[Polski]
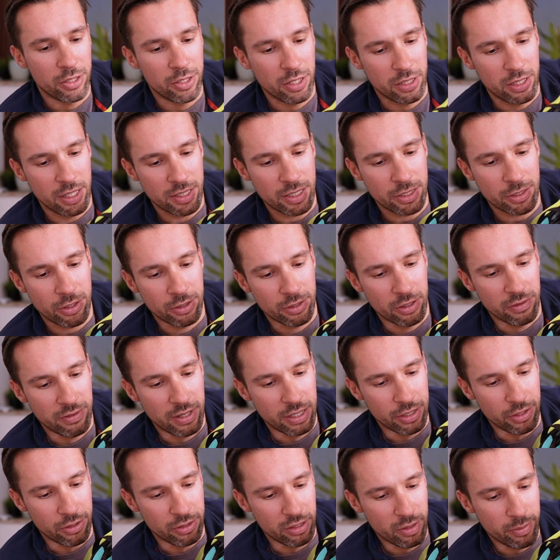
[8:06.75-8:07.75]
które tutaj
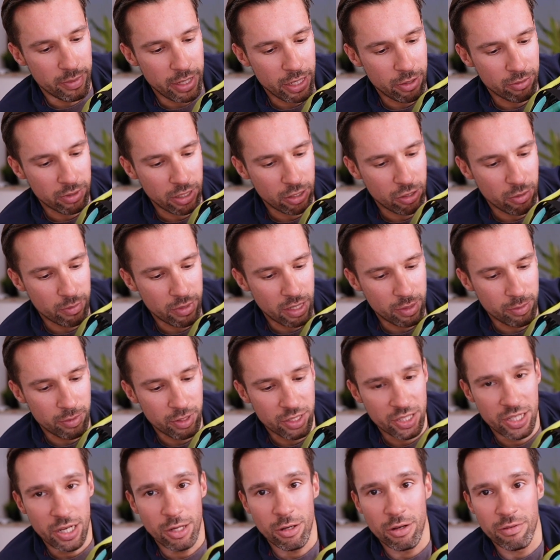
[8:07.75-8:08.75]
zastosowano, one mają taką jakby
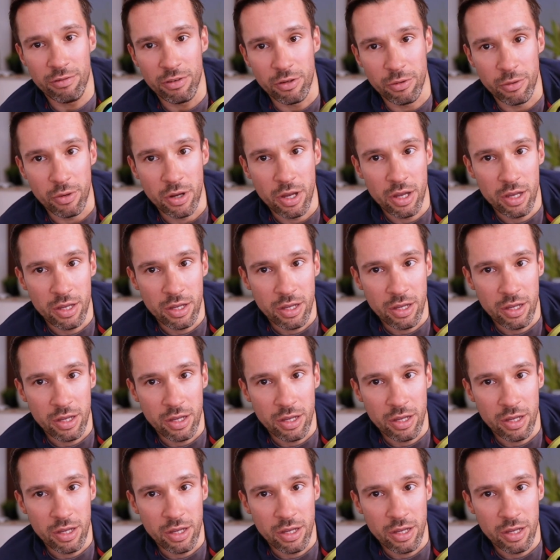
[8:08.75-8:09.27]
żelową